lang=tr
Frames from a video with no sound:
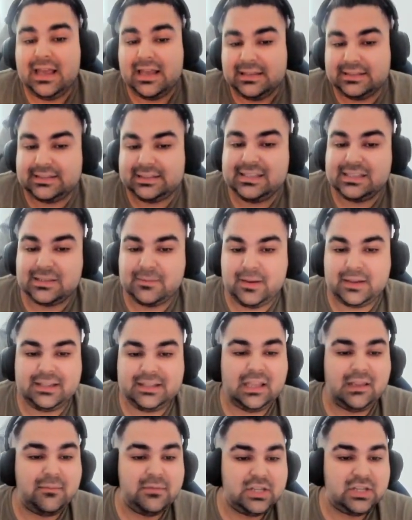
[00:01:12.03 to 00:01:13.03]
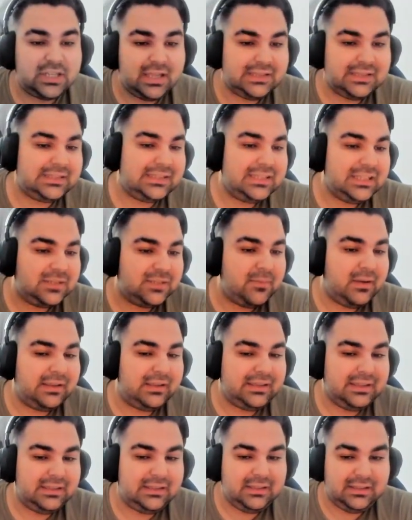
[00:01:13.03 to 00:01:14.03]
Skins Monkey de demişken Skins
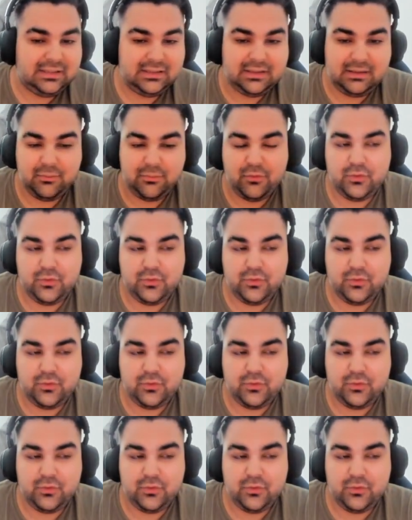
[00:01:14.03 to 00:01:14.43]
Monkey'nin de bu